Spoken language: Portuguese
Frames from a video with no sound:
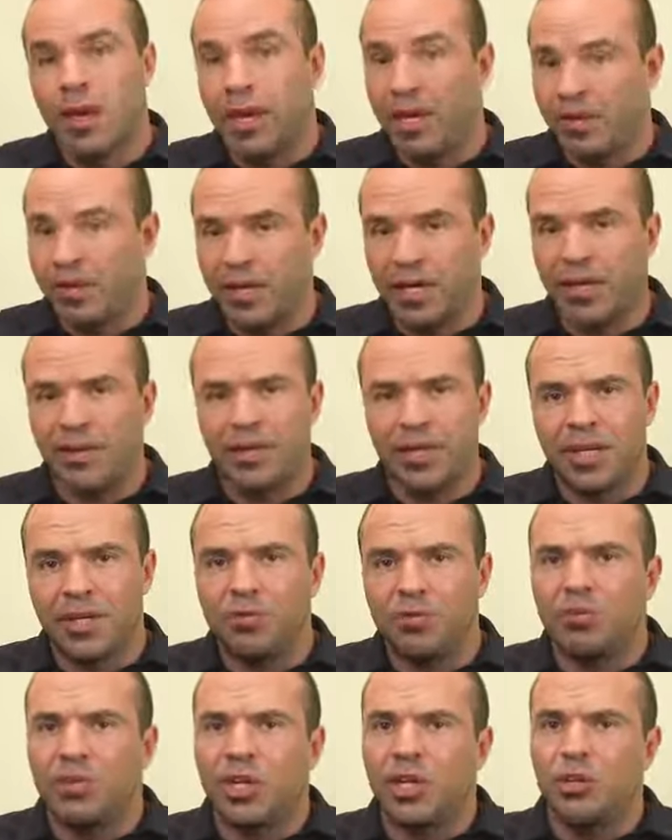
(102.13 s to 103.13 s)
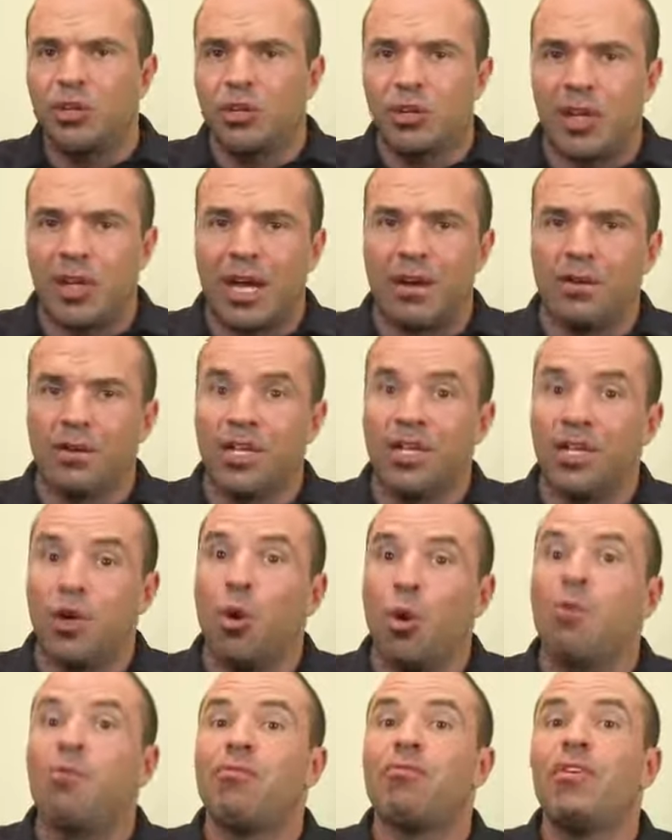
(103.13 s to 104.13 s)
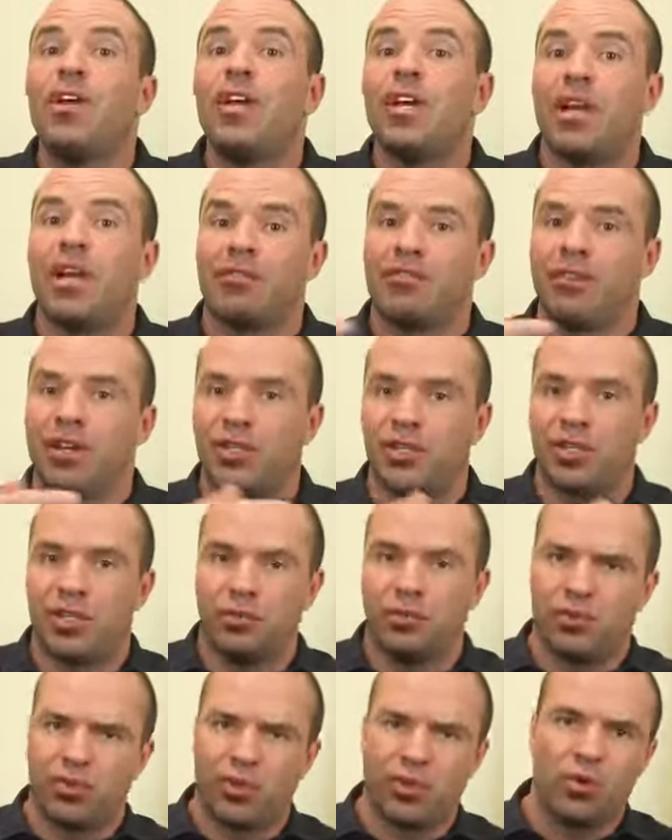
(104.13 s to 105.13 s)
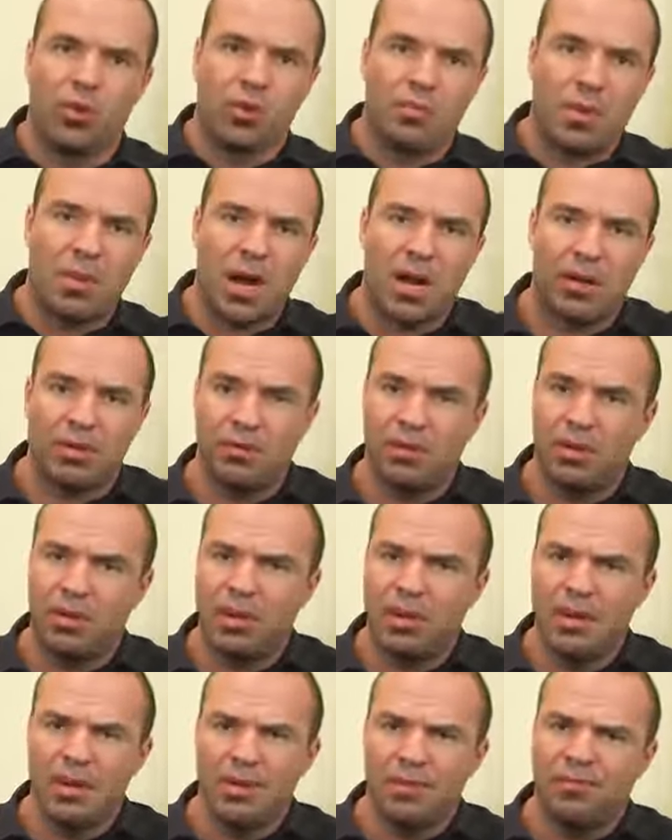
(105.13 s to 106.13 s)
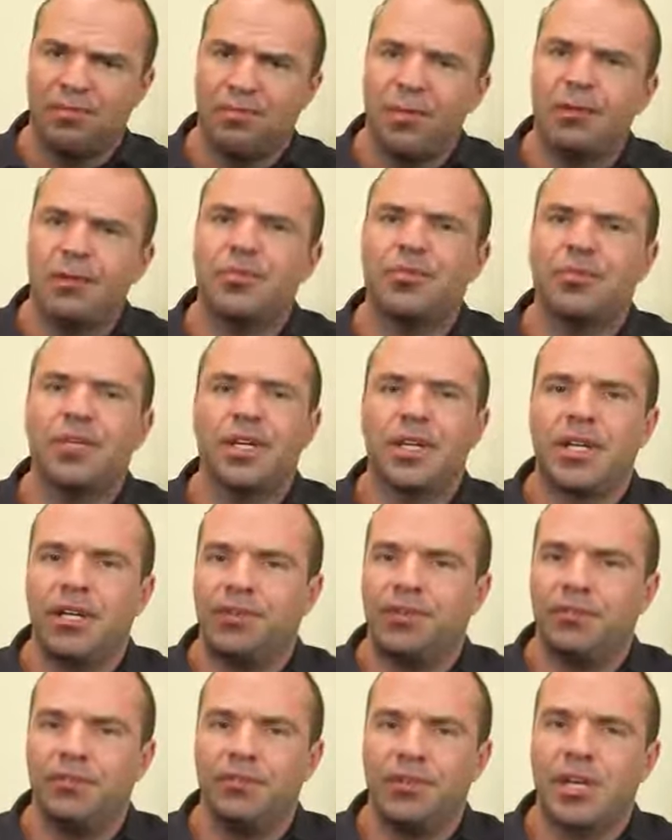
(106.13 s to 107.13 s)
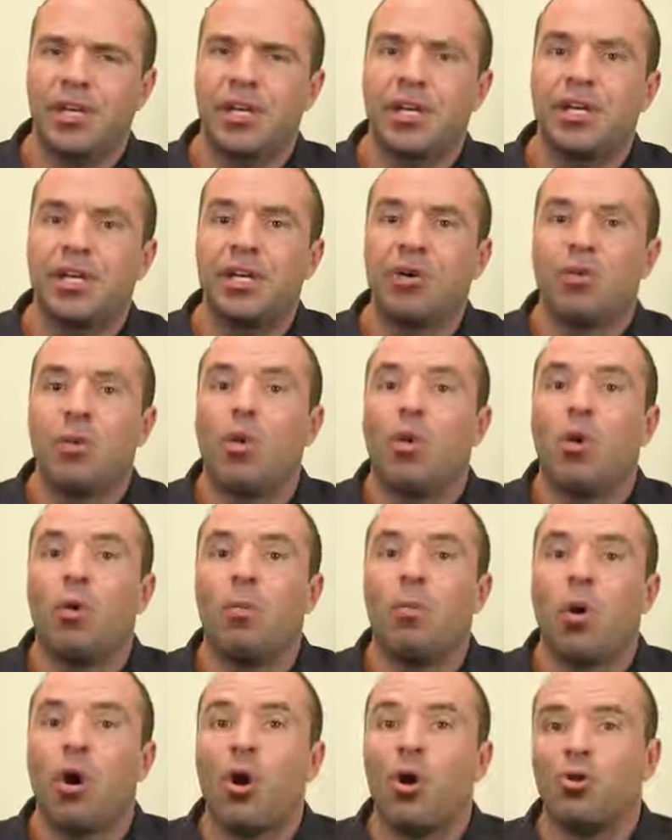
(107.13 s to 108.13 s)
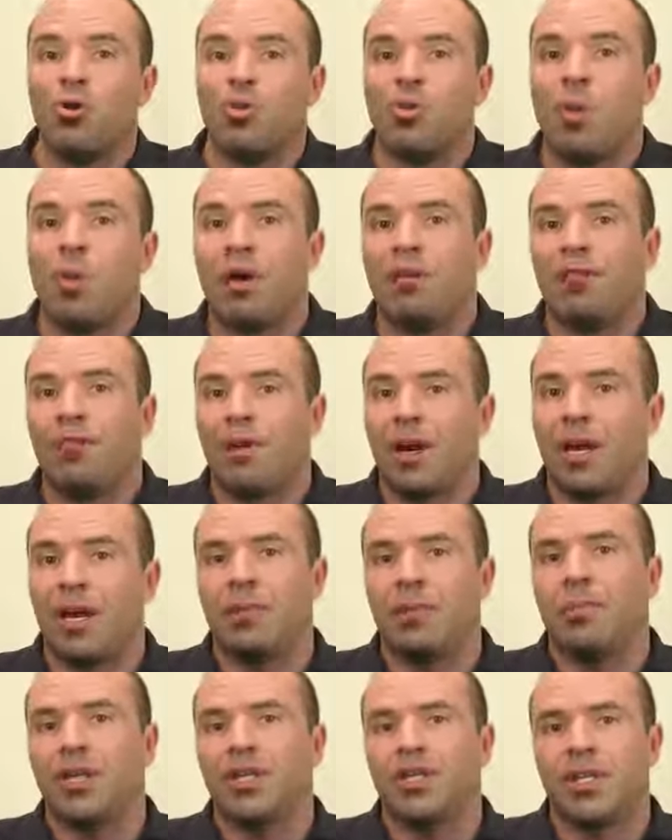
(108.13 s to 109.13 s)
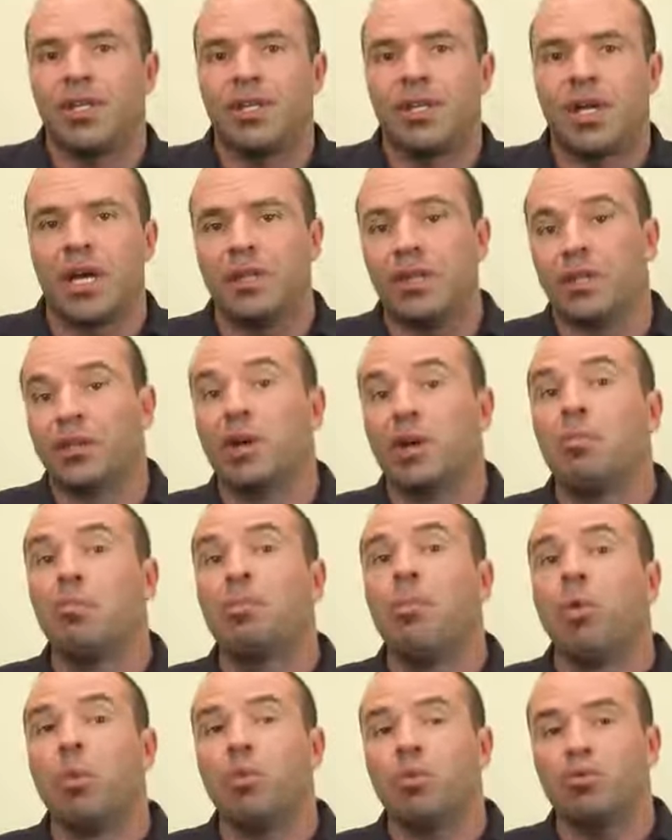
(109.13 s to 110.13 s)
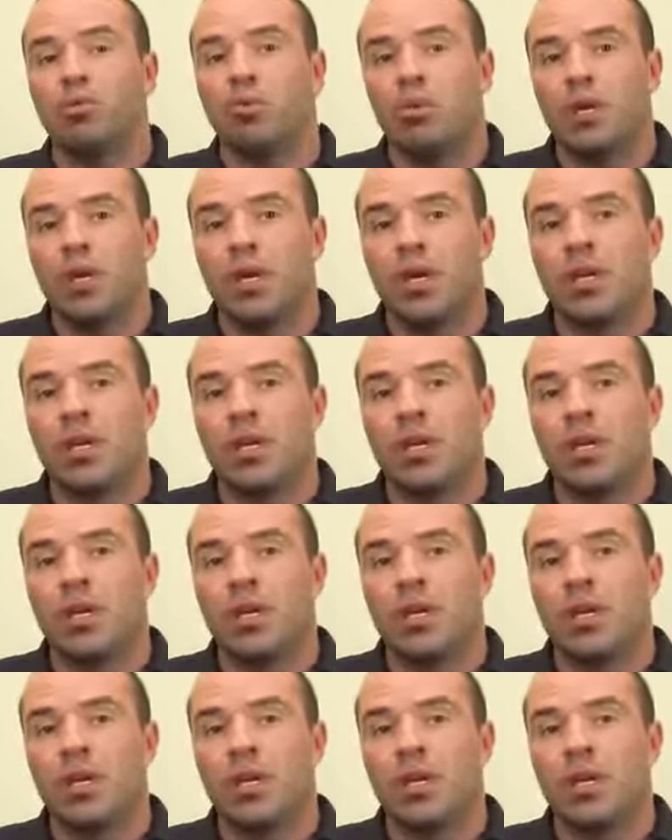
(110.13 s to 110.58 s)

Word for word: Entretanto, deixo claro que ouvir a versão do Sr. Marco não significa que corroboro com a fala apresentada, tampouco